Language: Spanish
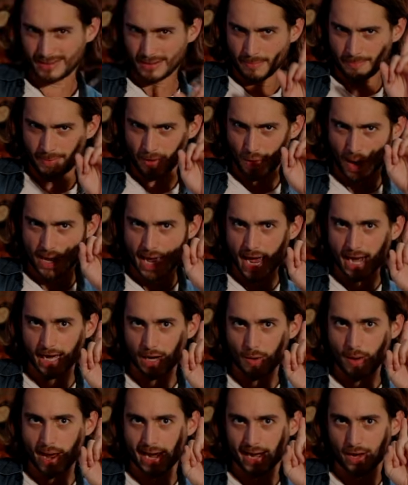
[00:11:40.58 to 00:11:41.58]
Pero allá
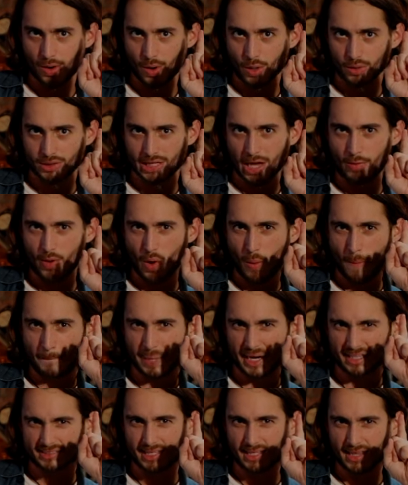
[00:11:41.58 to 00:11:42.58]
arriba en el norte había un
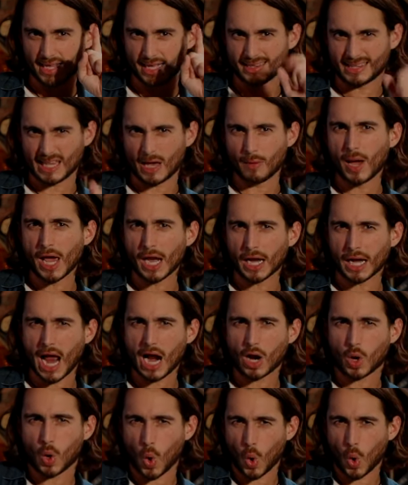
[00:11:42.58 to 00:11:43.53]
presidente berraco,